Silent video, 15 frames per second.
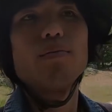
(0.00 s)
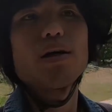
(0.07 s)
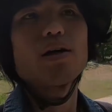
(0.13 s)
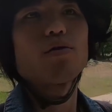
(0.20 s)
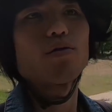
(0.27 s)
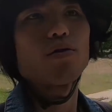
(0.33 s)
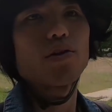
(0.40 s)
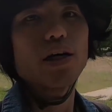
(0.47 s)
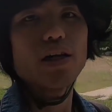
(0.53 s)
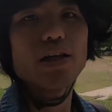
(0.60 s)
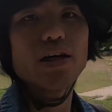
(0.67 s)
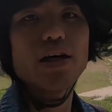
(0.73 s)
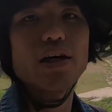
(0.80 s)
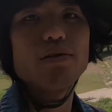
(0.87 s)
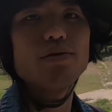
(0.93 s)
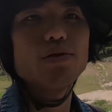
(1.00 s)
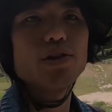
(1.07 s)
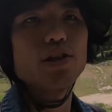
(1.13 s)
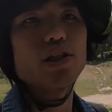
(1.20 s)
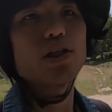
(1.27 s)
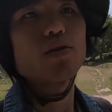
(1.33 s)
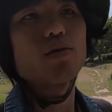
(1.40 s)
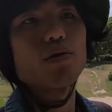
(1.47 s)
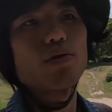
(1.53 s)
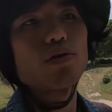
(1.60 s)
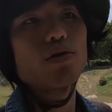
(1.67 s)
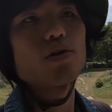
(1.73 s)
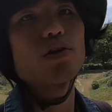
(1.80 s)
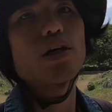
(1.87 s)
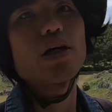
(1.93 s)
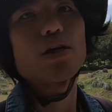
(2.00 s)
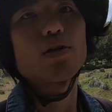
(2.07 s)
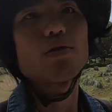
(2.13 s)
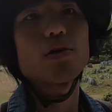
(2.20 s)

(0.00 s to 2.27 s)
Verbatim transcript: まあこの大体 F 値イコール、えー、